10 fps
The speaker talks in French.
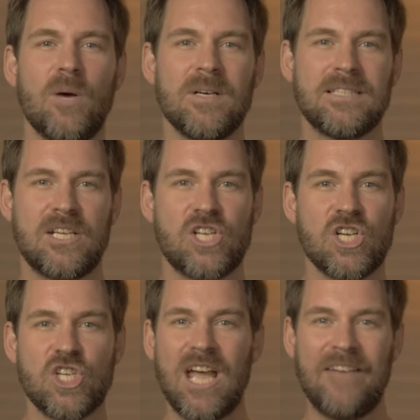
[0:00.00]
commencent à
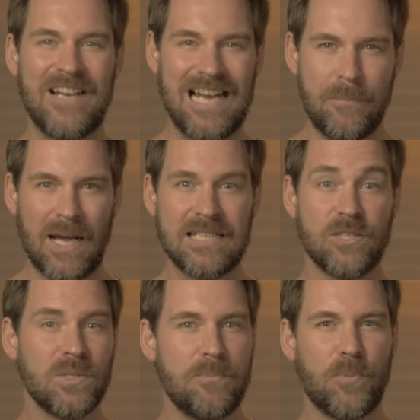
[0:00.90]
changer avec
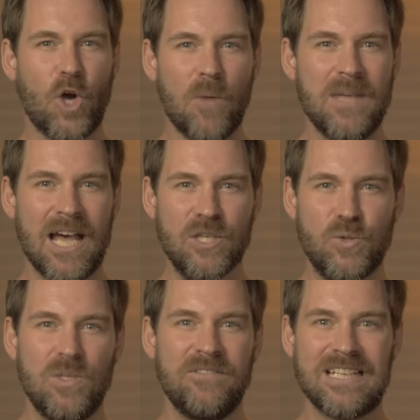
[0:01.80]
l'apparition des premières
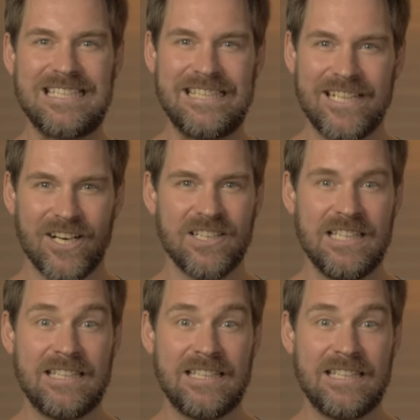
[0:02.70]
universités en